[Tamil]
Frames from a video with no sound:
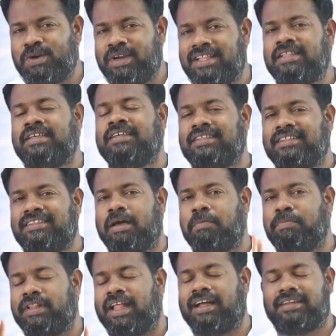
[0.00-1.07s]
சொல்றது
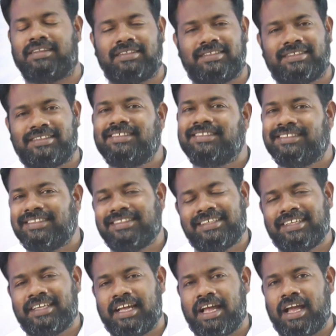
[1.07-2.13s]
தப்பு தான்
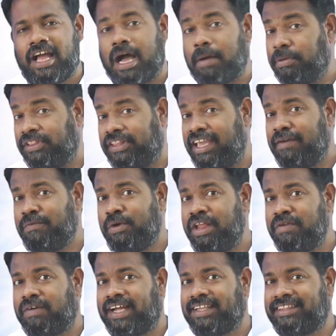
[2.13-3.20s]
அப்ப
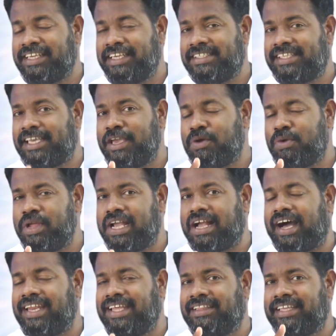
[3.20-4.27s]
தேவனுடைய வார்த்தை நீ செய்யக்கூடிய
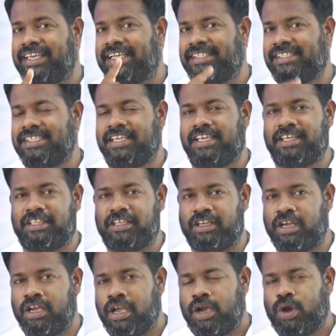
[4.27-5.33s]
காரியத்தை எச்சரிக்குது
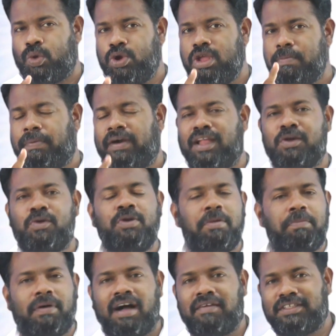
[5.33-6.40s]
குடி பழக்கம்
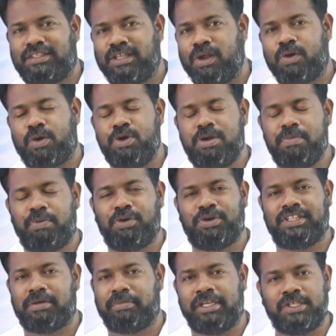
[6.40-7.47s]
உன்னை பாவத்துல கொண்டு
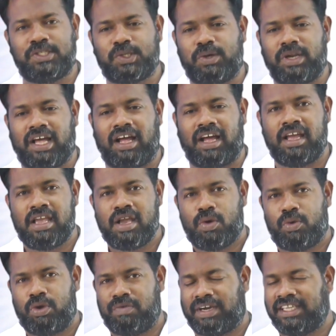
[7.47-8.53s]
போகுது அப்படின்னு சொன்னா
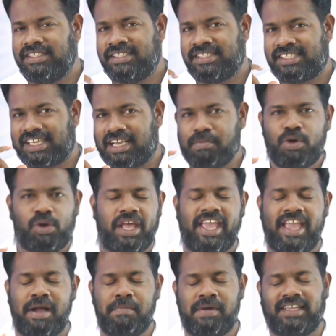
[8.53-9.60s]
ஒரு வஞ்சகமா உன்னை
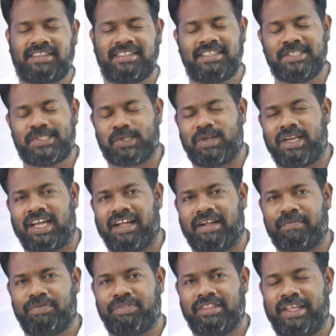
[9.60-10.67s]
ஏமாத்துதுன்னு சொன்னா
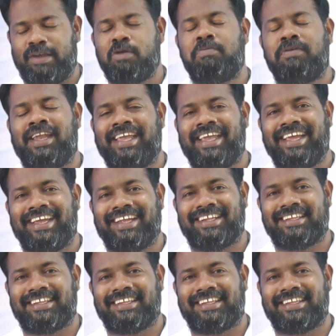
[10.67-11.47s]
தேவ பிள்ளையே